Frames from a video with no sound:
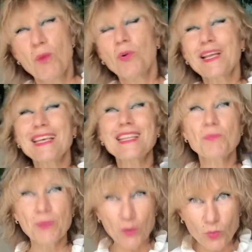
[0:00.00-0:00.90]
Porque si
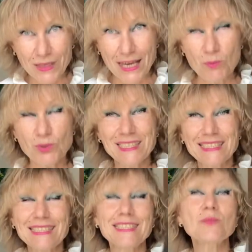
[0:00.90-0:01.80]
preguntamos a
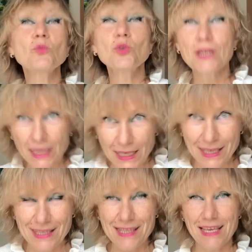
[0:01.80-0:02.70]
estas
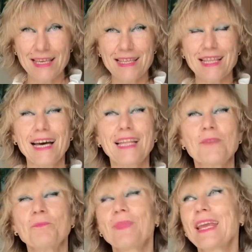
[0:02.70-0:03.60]
mujeres que
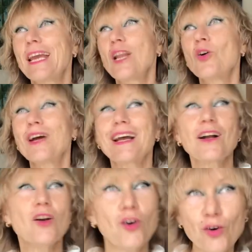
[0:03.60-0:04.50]
están que
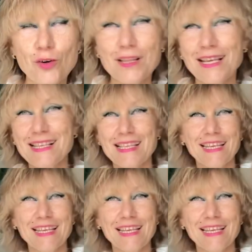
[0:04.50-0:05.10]
logran cosas,